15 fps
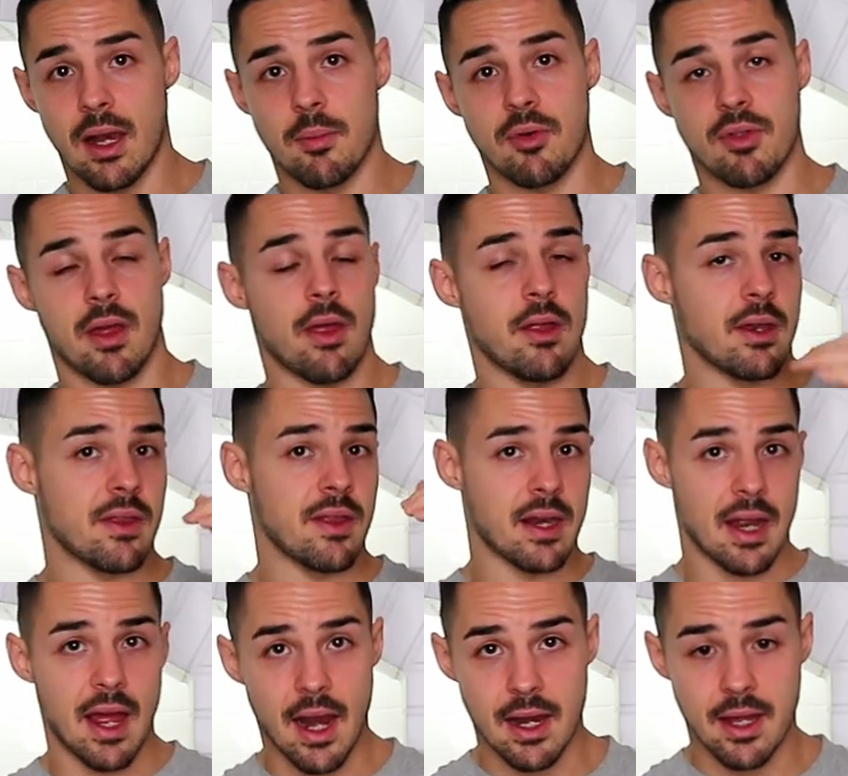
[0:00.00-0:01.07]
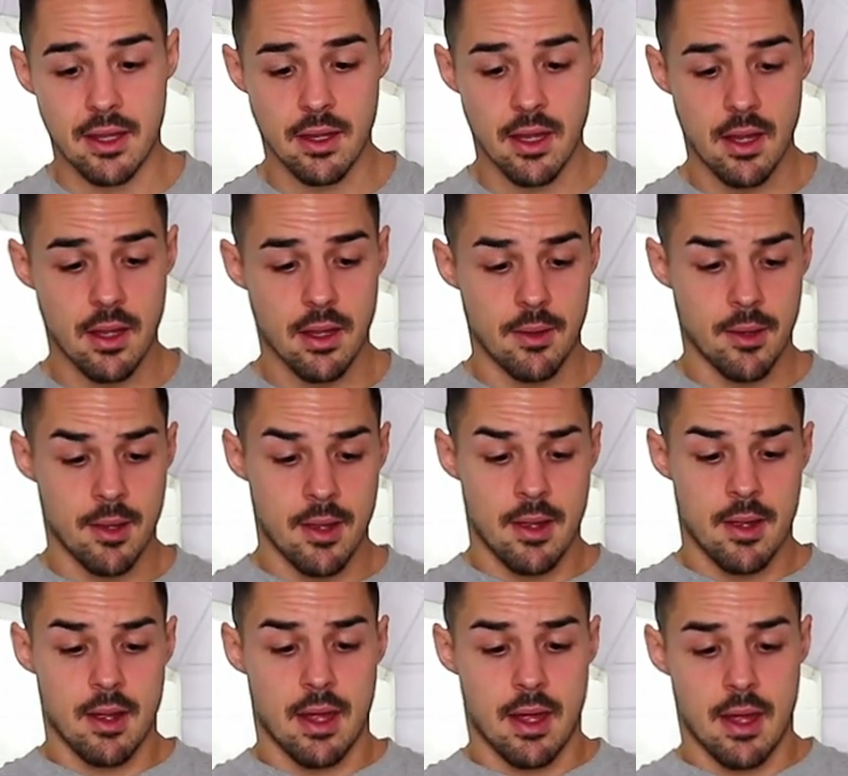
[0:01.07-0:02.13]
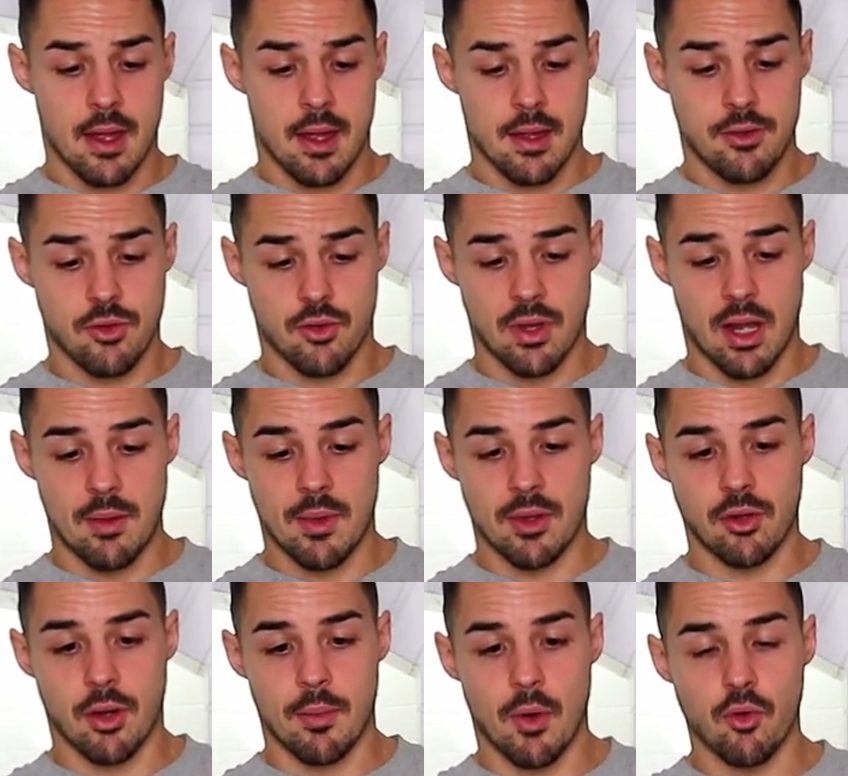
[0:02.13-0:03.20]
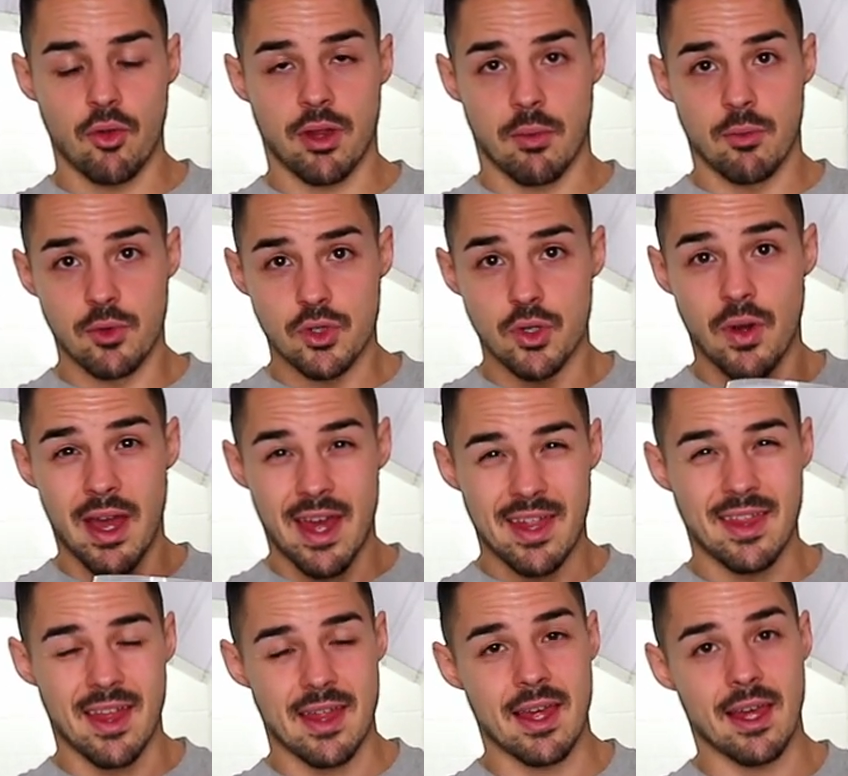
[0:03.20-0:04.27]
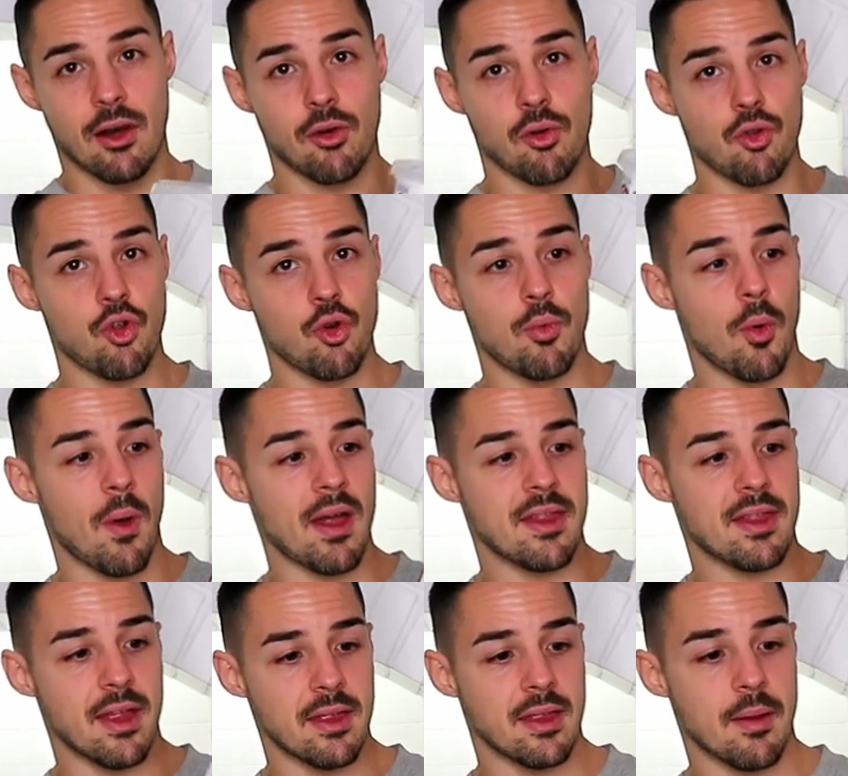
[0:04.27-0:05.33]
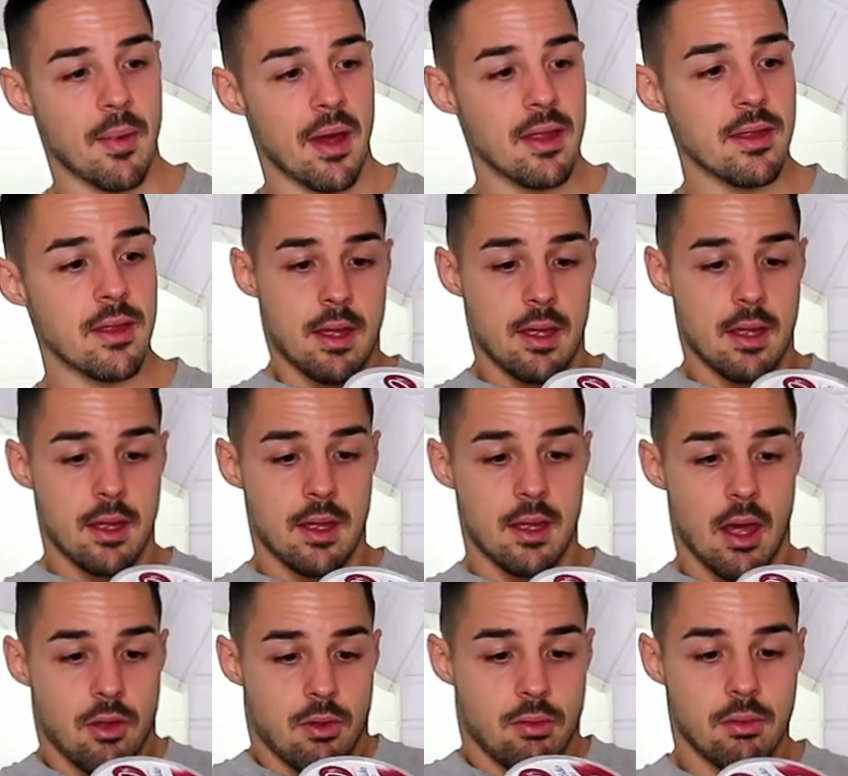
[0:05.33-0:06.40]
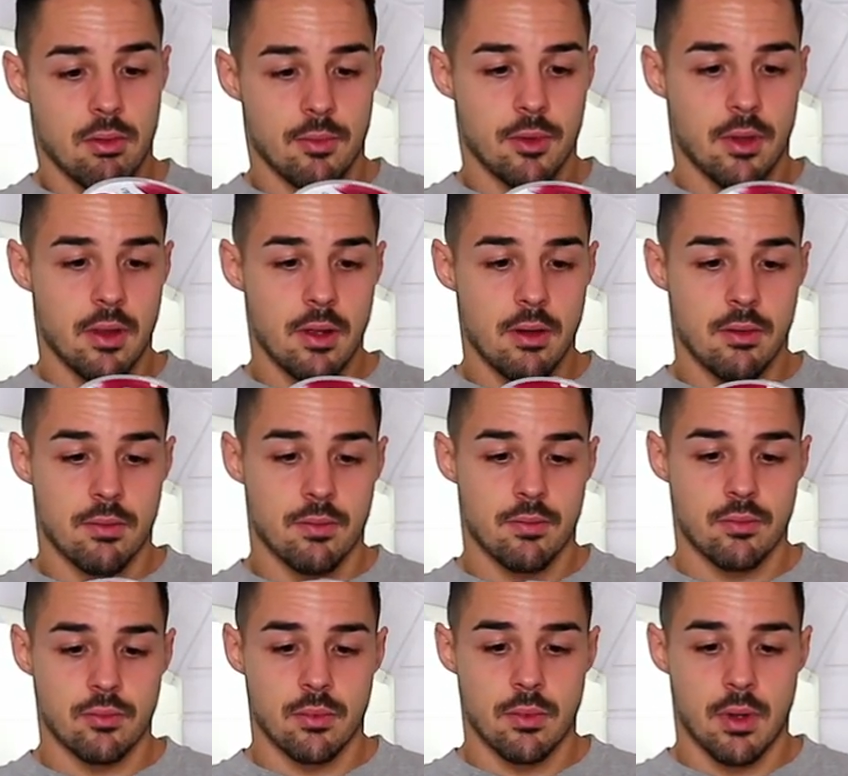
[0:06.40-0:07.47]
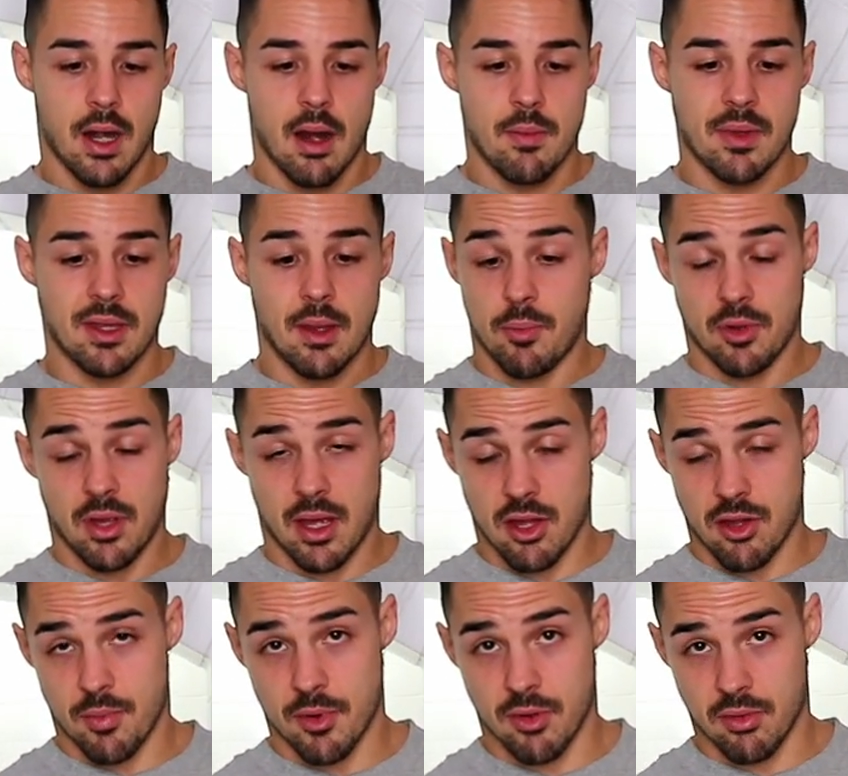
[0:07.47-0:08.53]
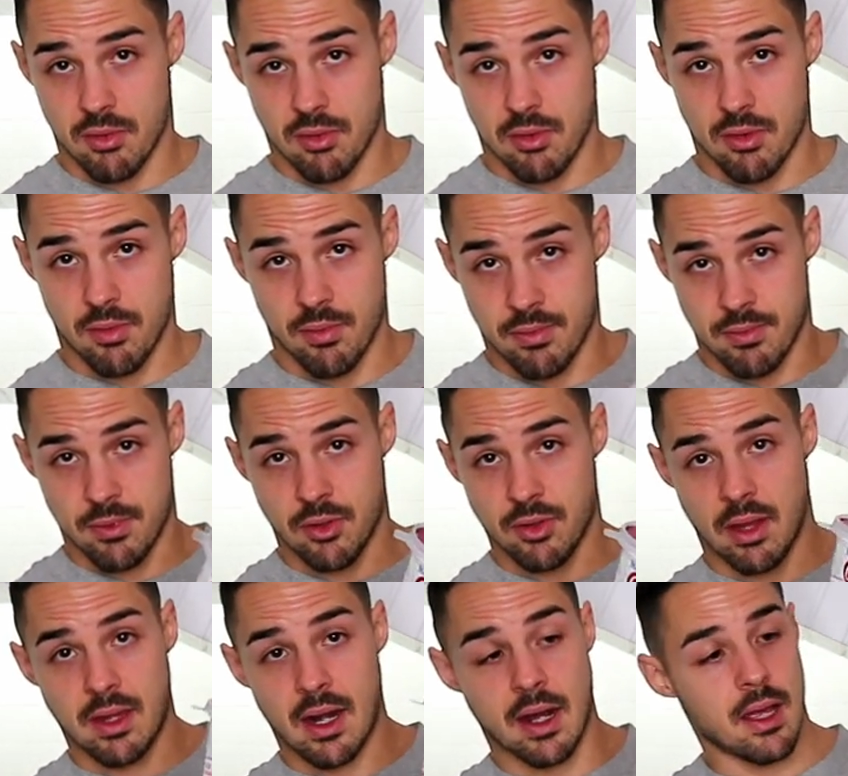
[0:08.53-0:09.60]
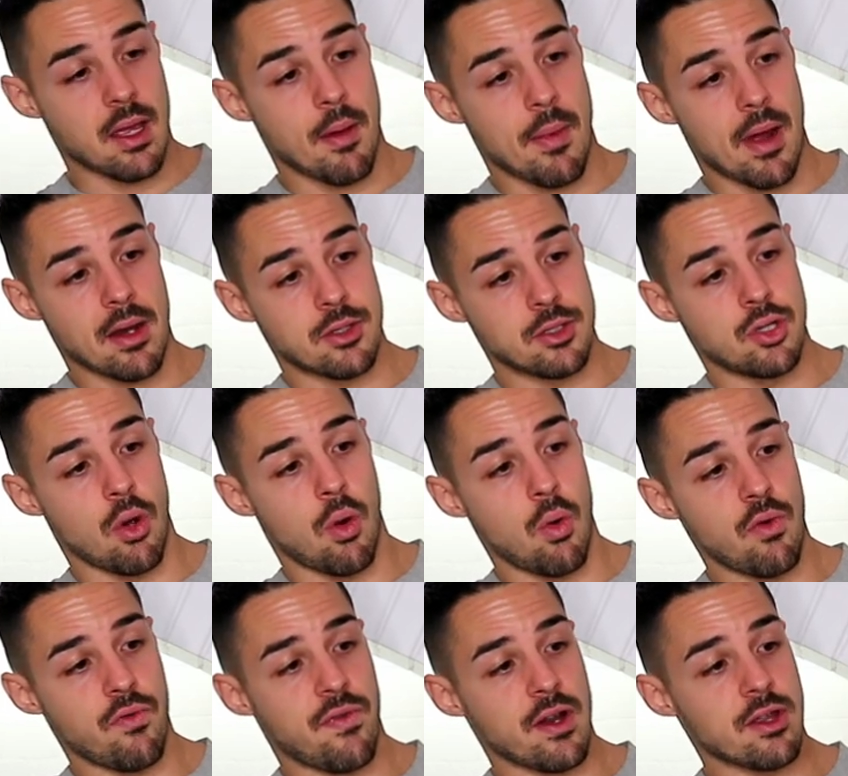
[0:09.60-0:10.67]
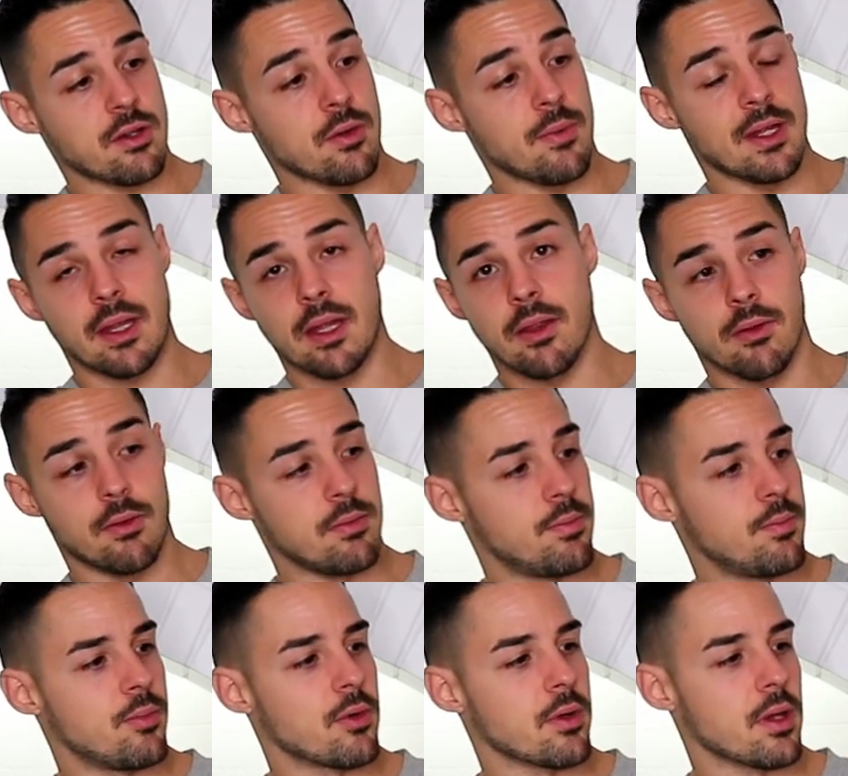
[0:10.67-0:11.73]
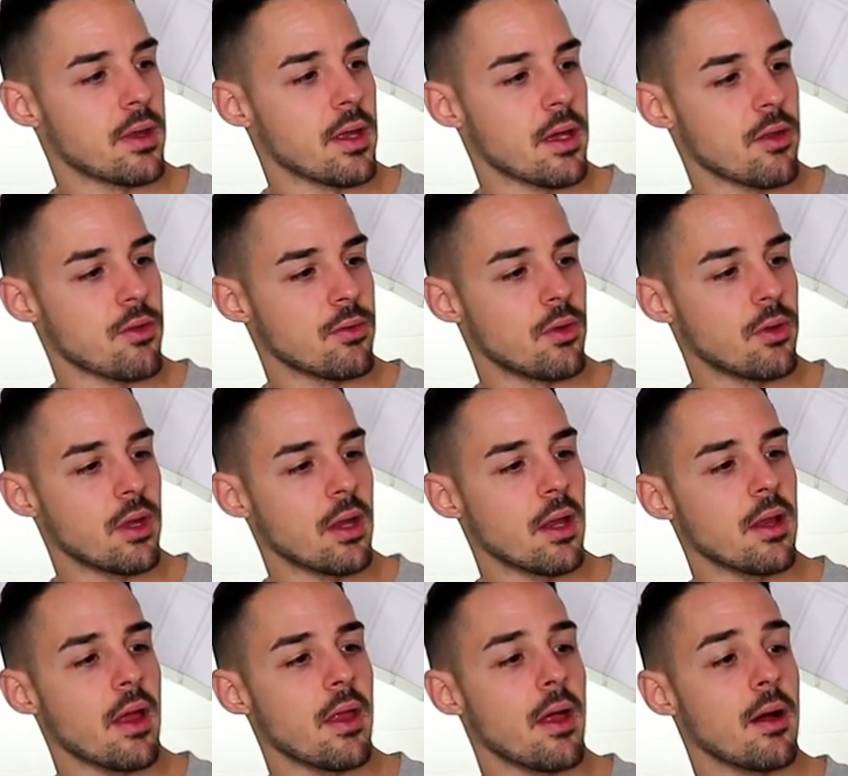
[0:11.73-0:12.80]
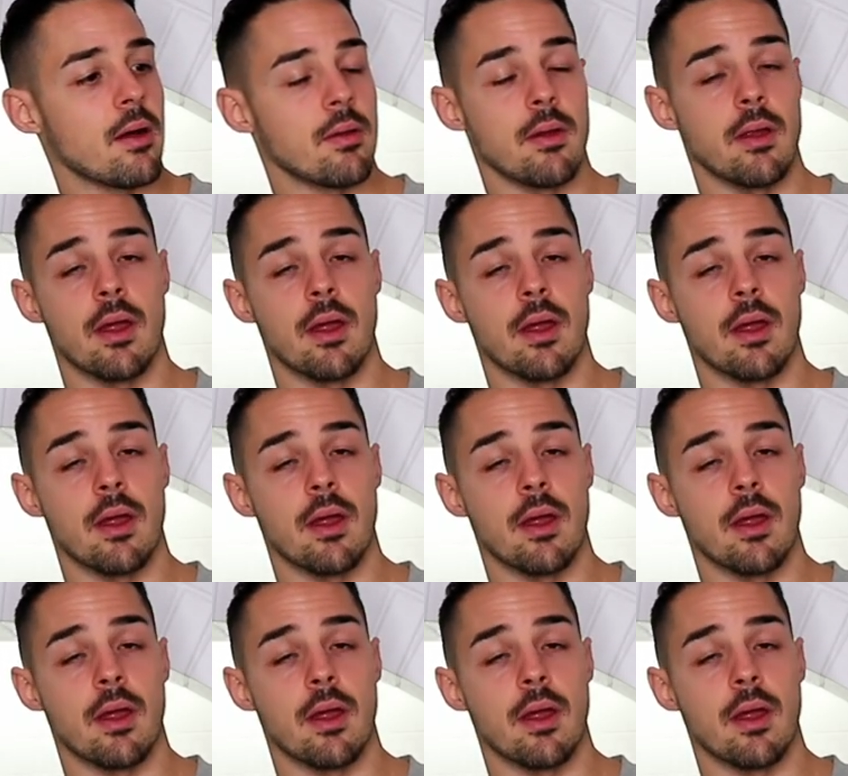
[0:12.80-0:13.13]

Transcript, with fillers: le puedes añadir cereales eh, yo es un alimento que me gusta mucho, este sí que lo consumo bastante más y eso, como te digo, realmente pone queso pero lo tendrían que llamar yogur fresco batido porque de queso no tiene nada.